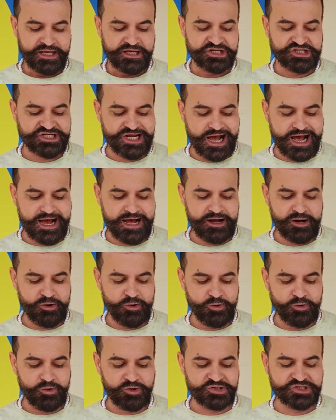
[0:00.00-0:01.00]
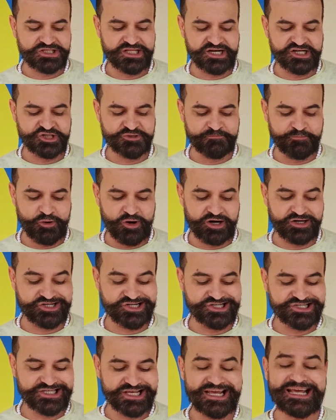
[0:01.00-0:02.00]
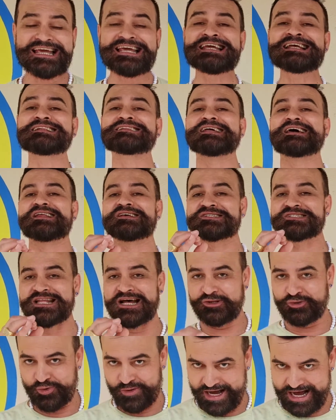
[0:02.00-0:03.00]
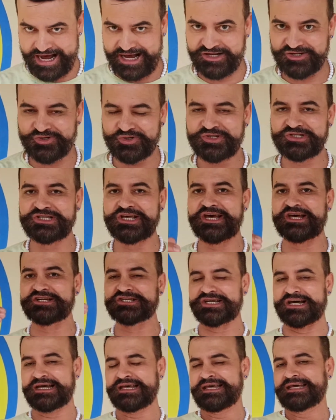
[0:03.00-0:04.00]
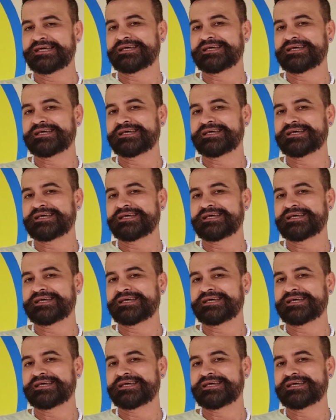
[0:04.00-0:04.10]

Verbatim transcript: Já os transportes interestaduais, ou seja,